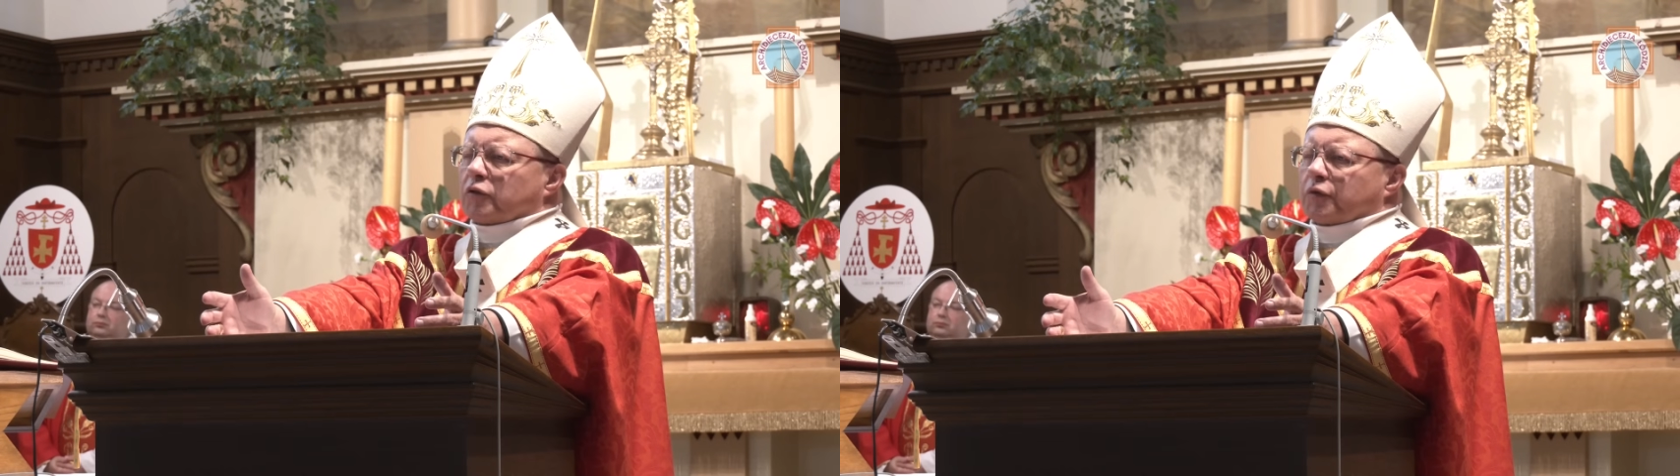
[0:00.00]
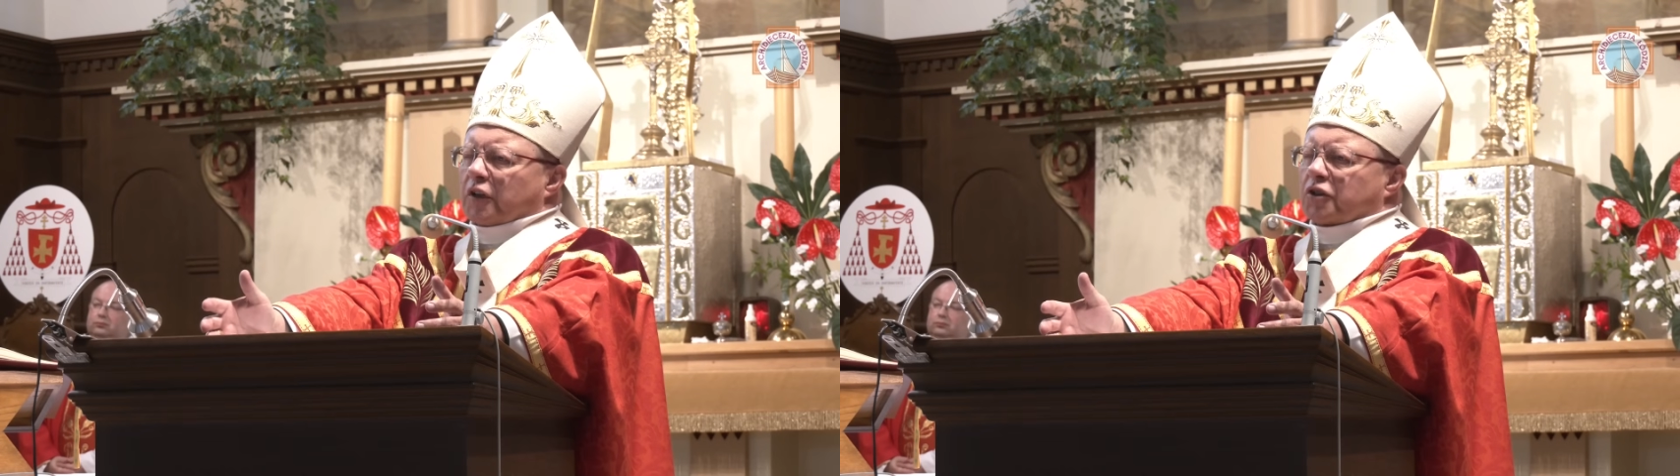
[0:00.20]
w
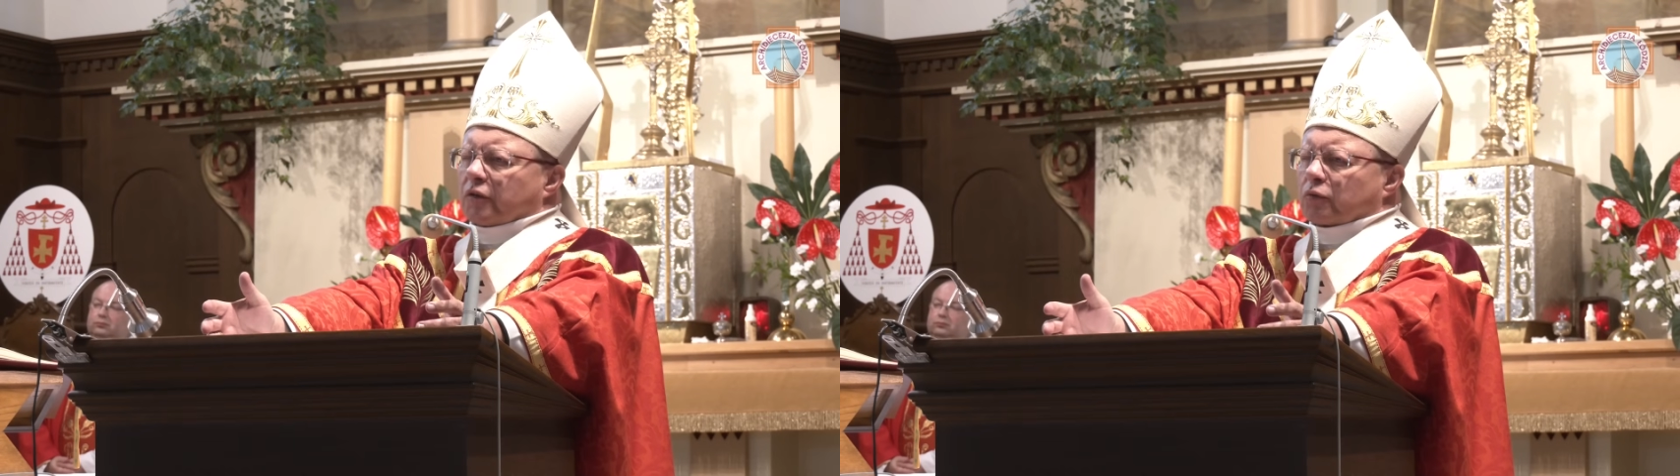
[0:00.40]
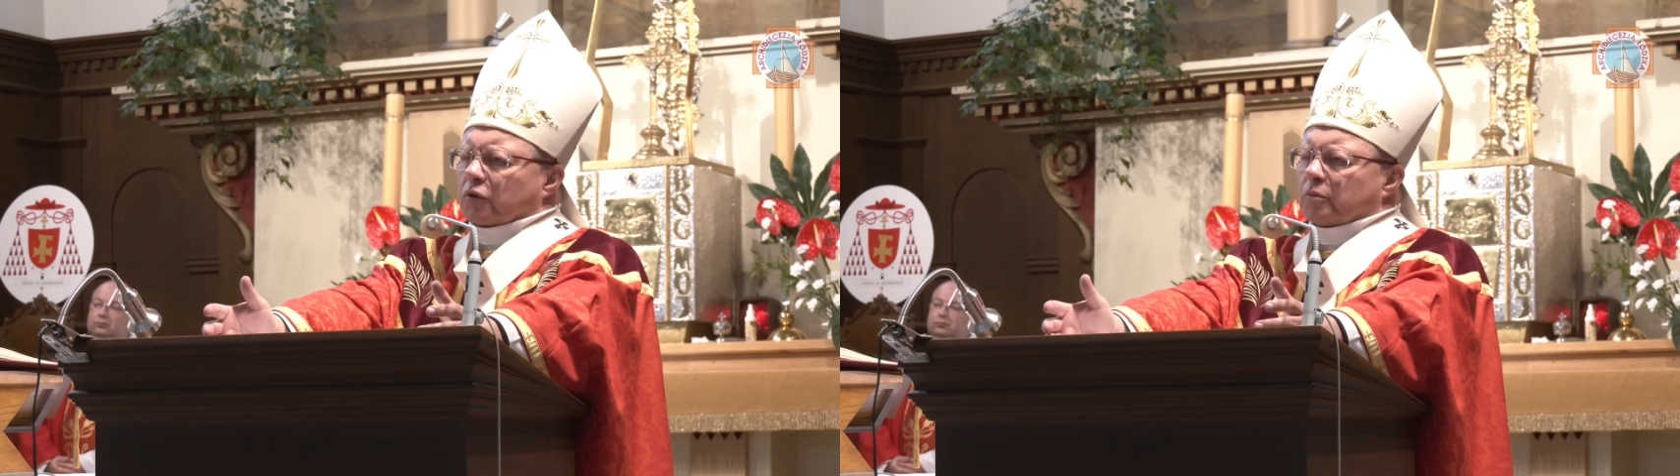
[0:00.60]
świecie,
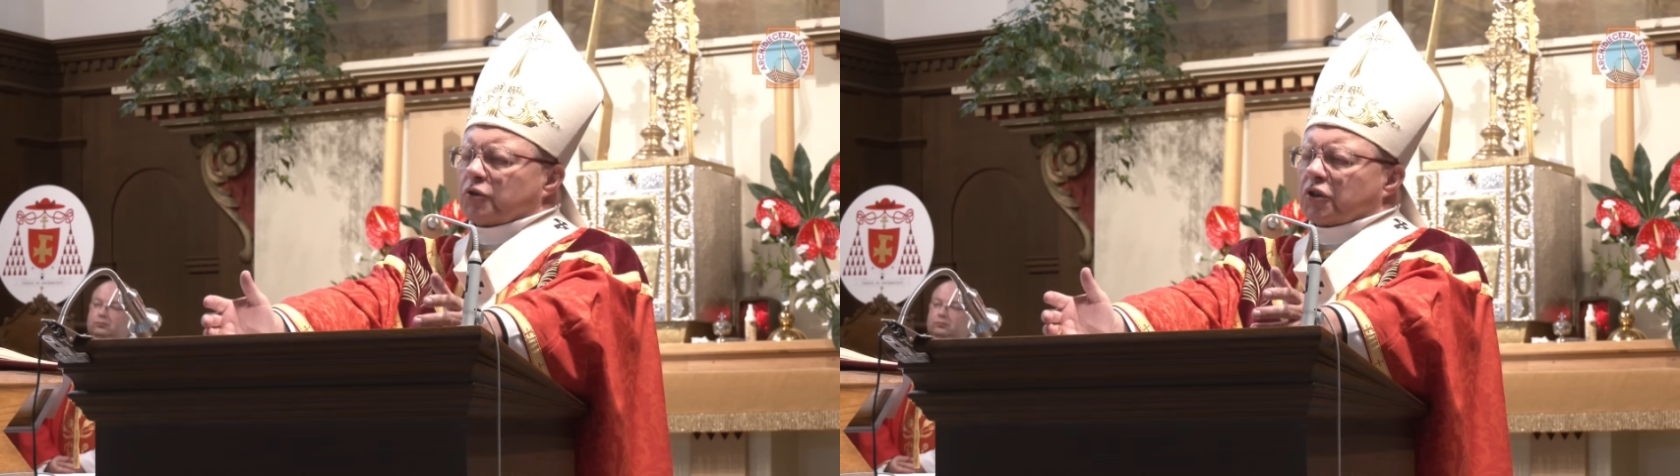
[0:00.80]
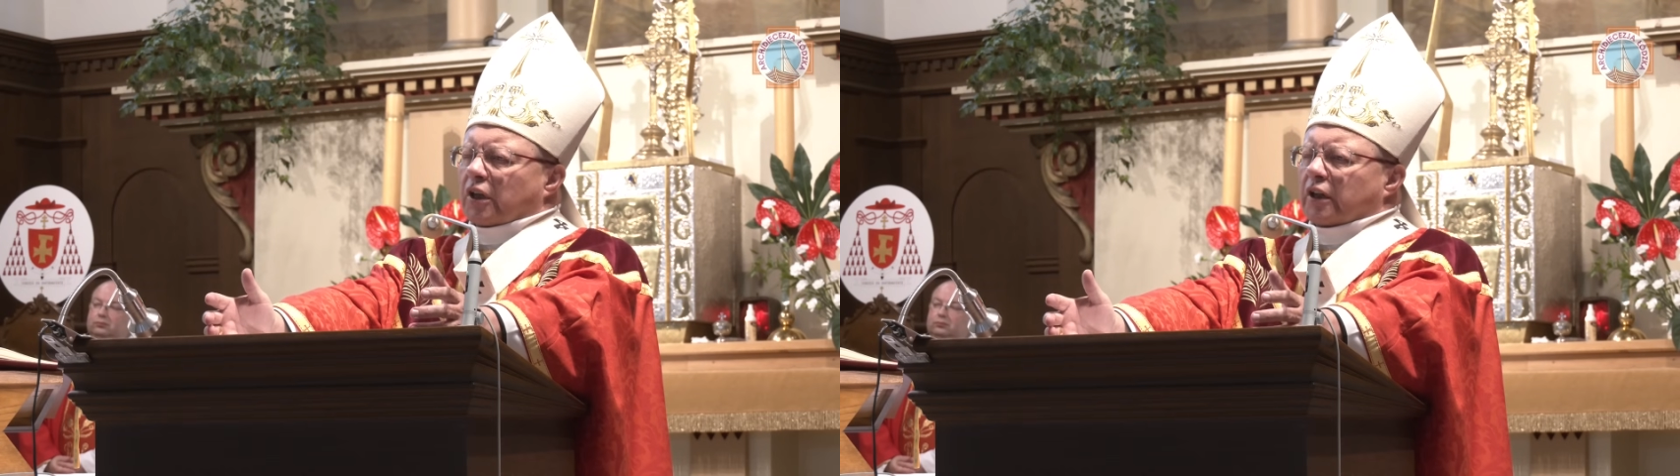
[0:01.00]
w którym
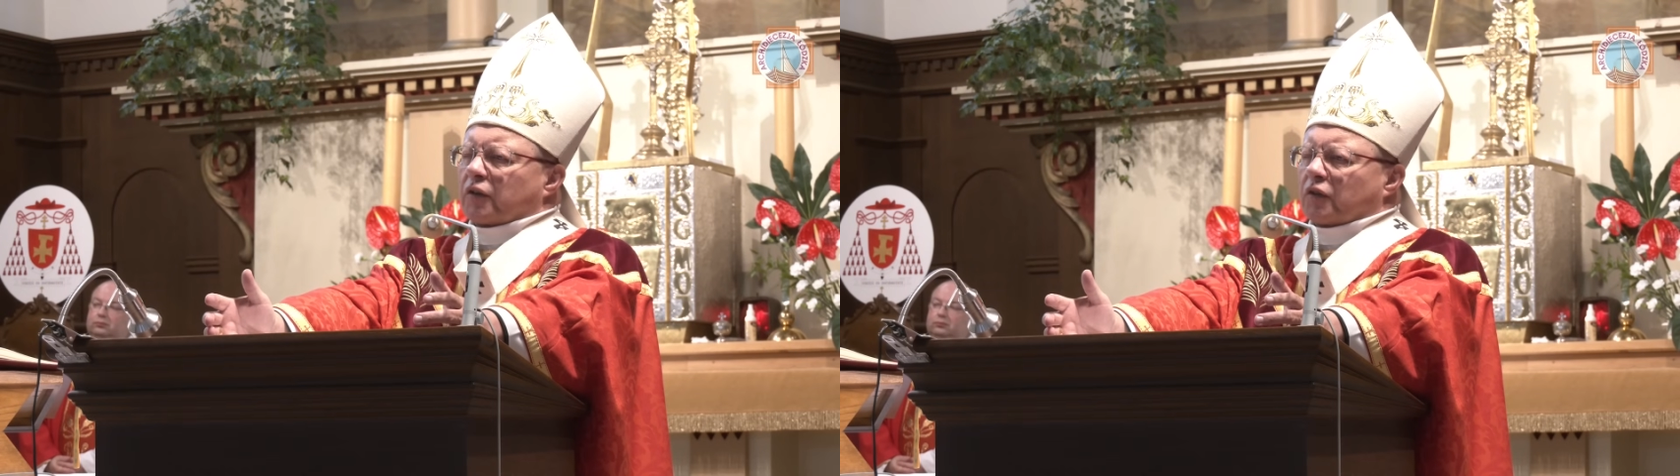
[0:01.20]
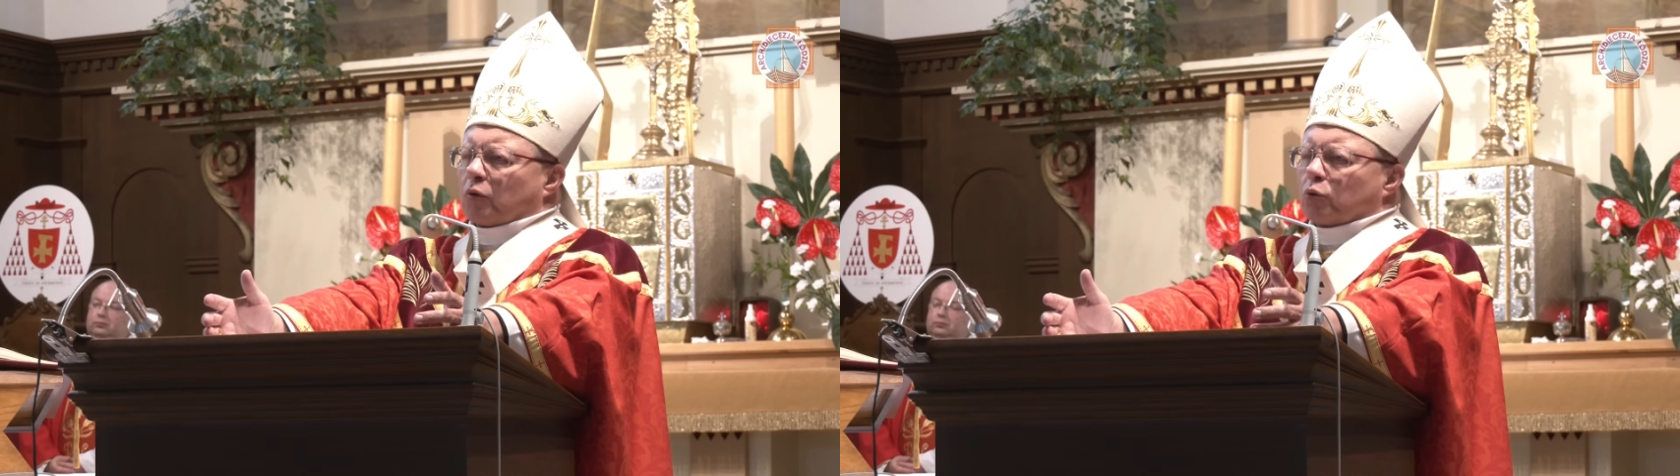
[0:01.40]
ci te
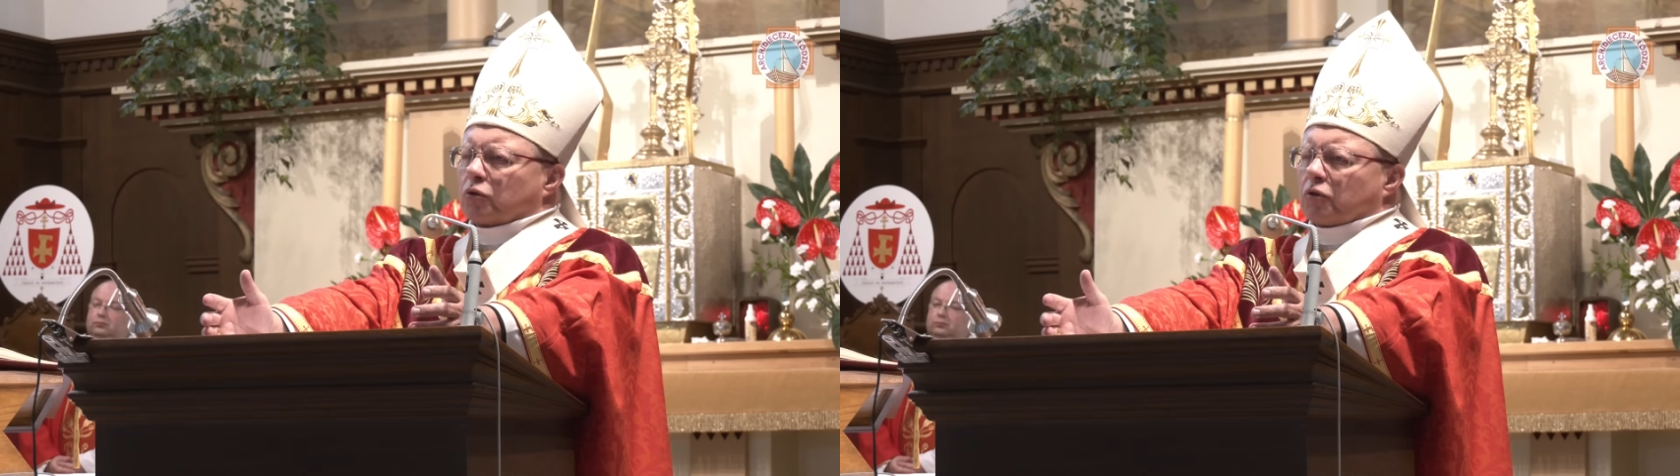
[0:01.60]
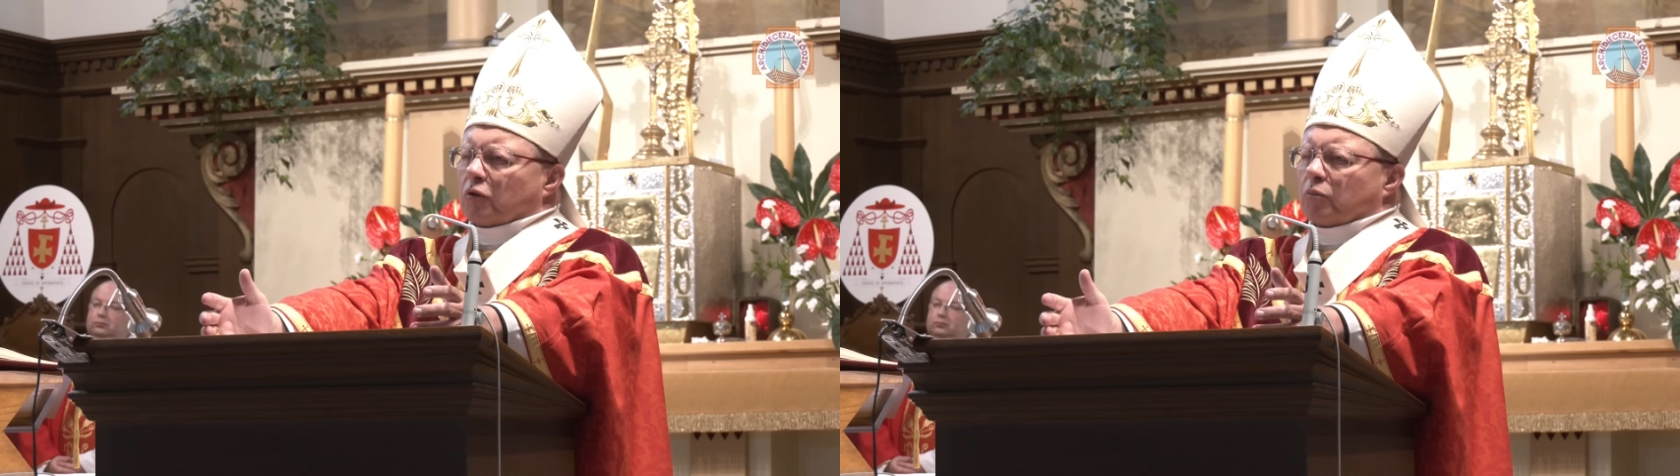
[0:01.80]
ręce
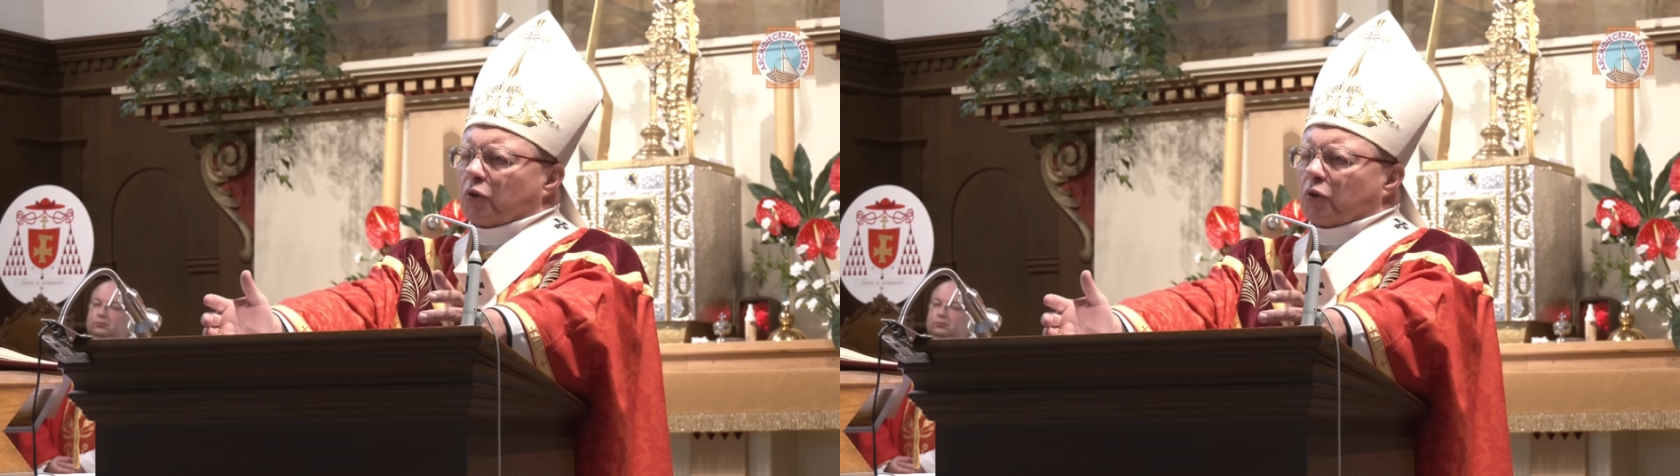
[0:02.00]
utną,